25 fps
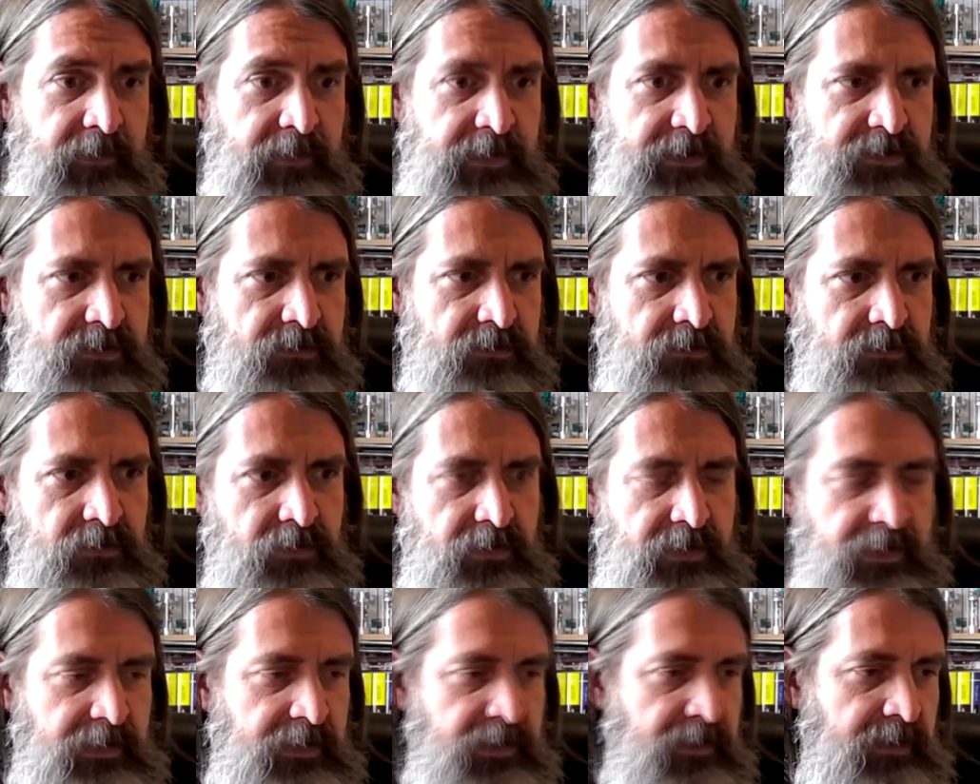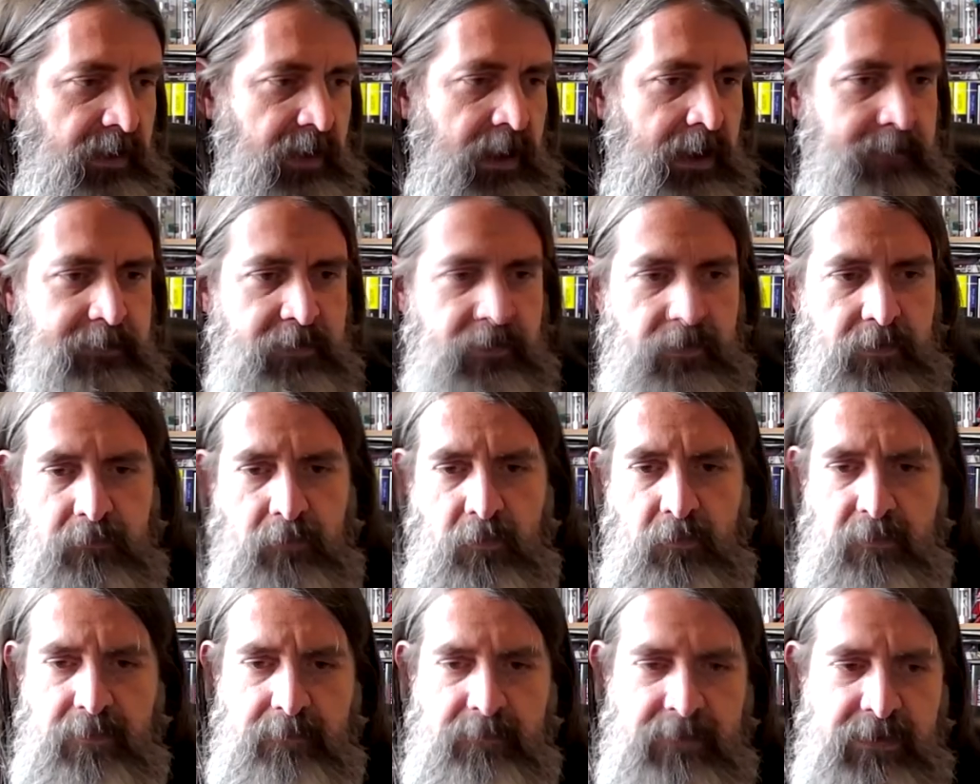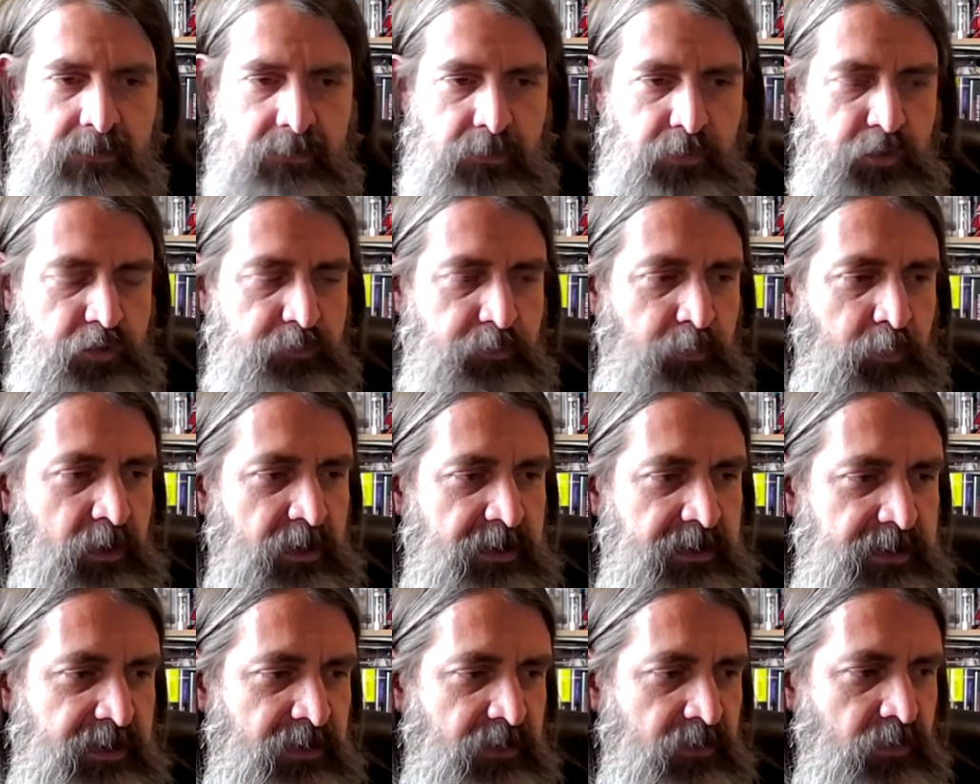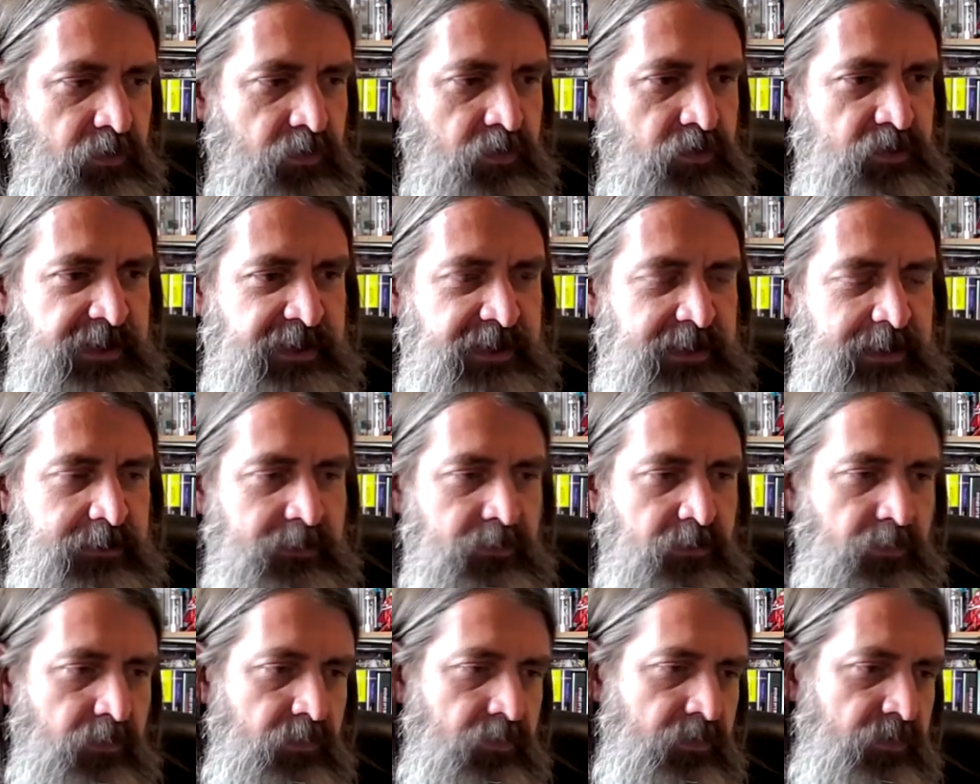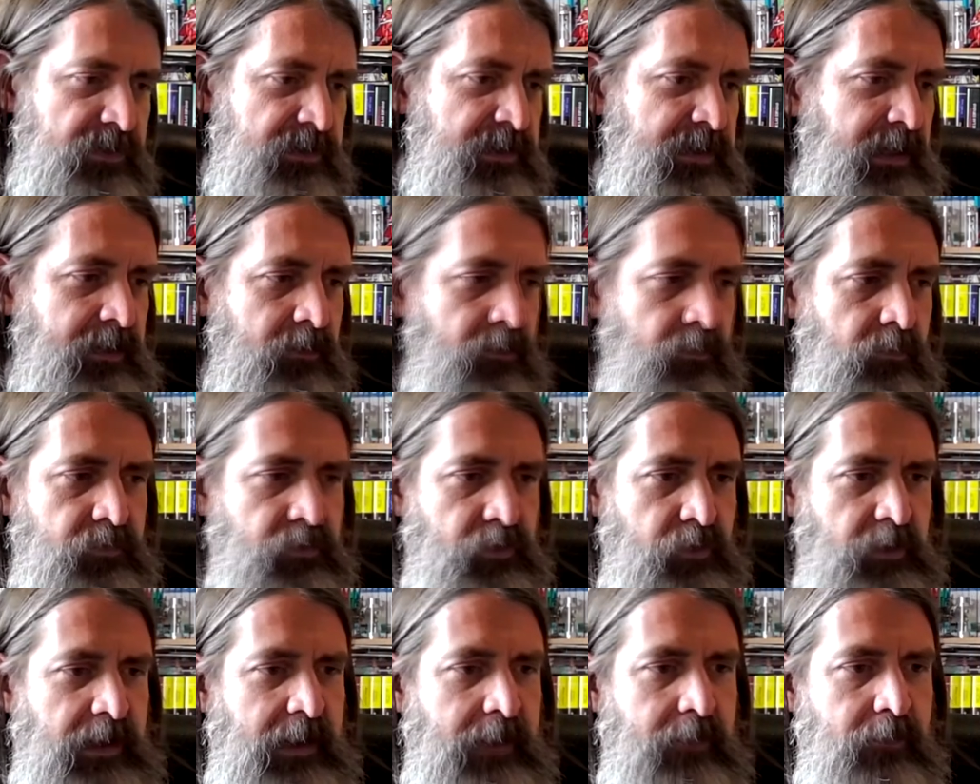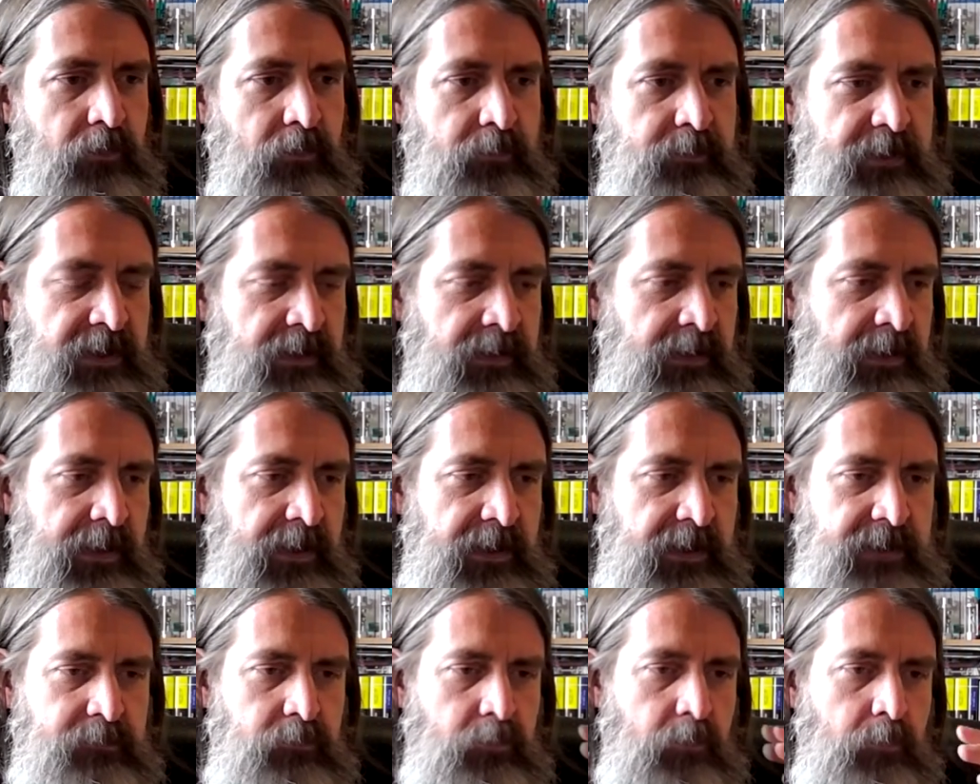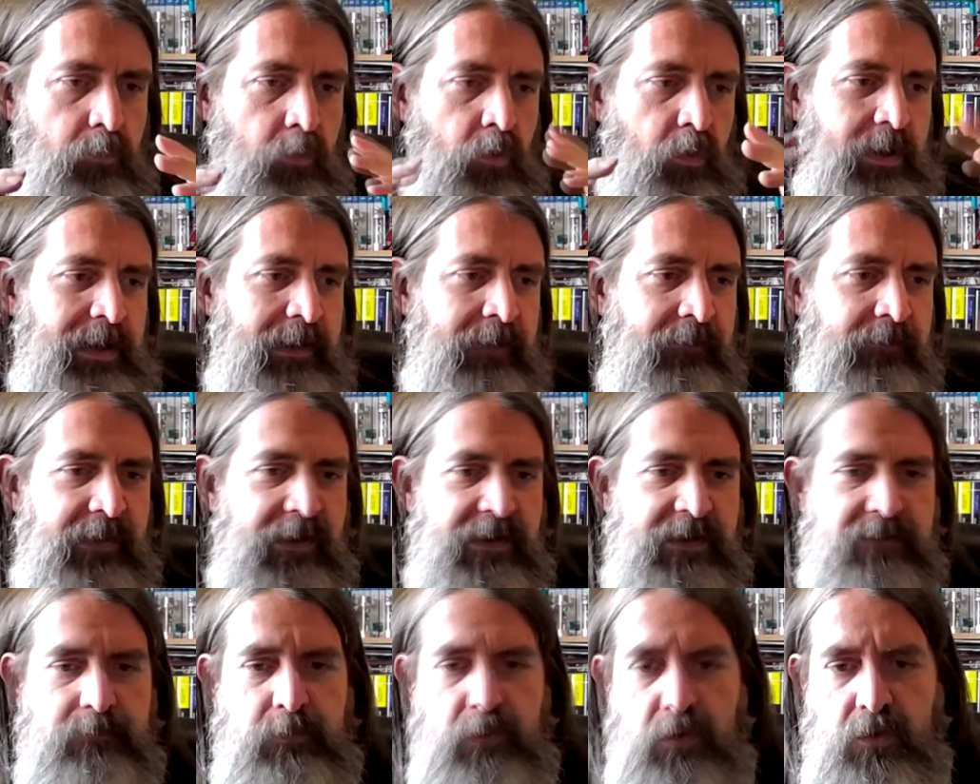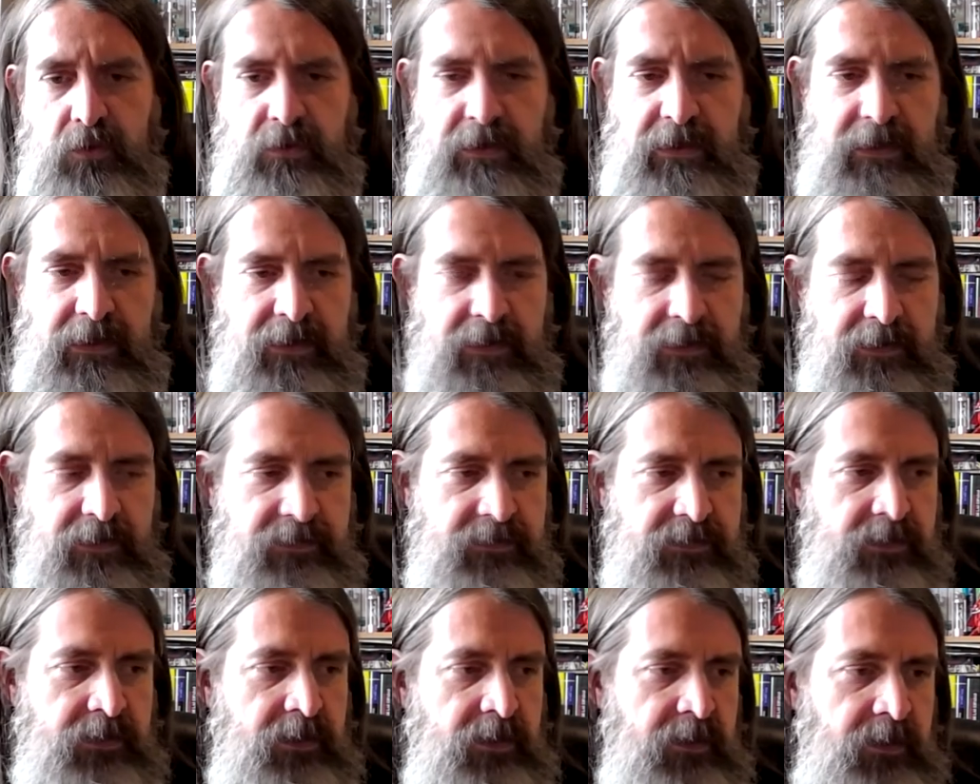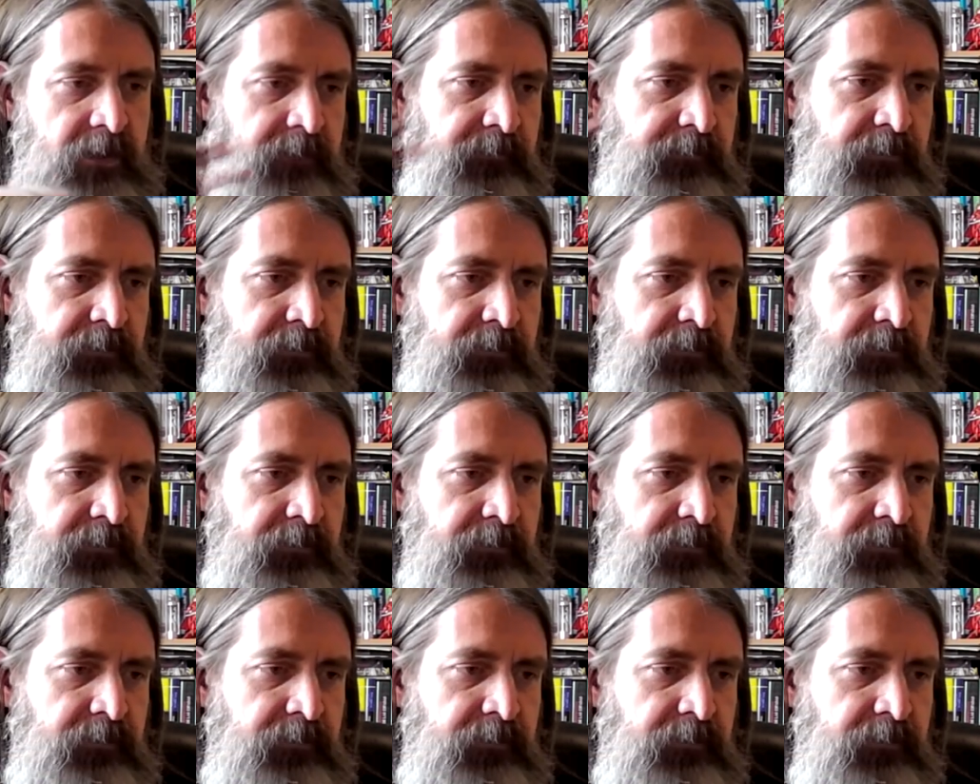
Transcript: De hecho, eh, ha habido movimientos políticos y ahora todo está controlado bien, hay como grandes bloques,